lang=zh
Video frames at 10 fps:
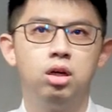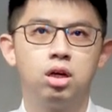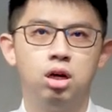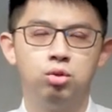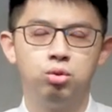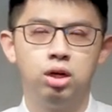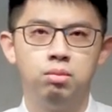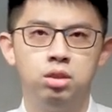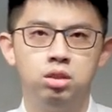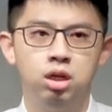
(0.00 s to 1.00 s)
告诉他
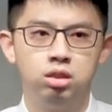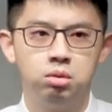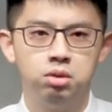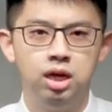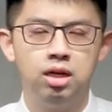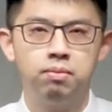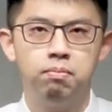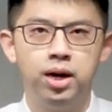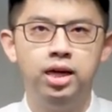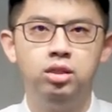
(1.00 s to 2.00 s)
们要怎么样
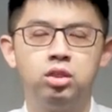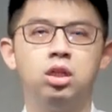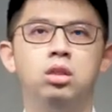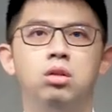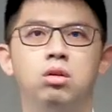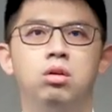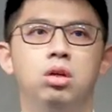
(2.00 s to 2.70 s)
拜神哈，